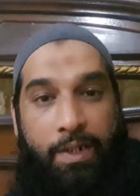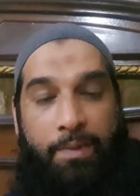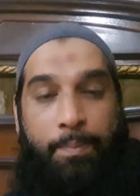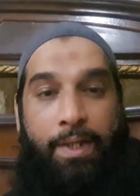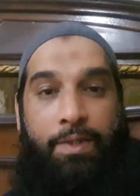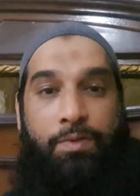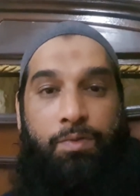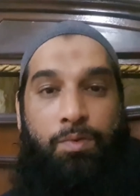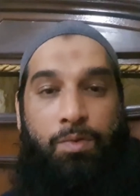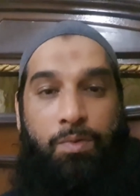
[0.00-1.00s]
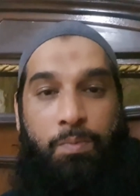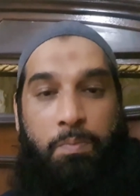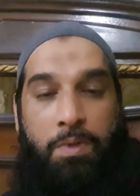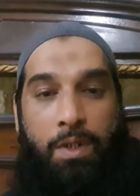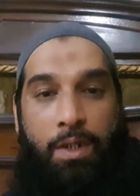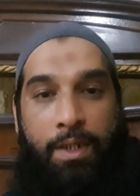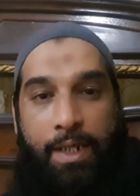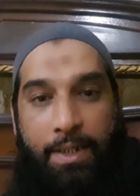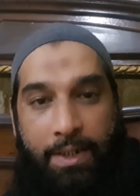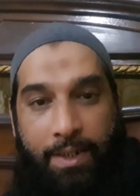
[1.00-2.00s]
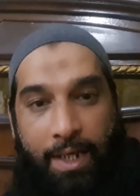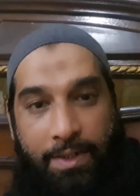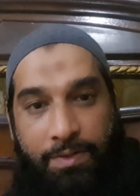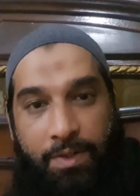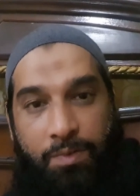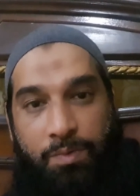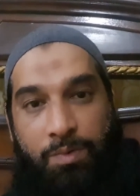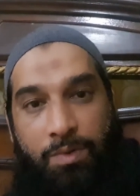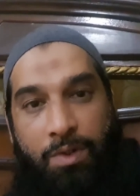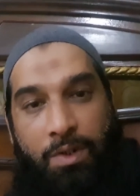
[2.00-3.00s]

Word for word: अगर मैं इसको कैटेगराइज करूं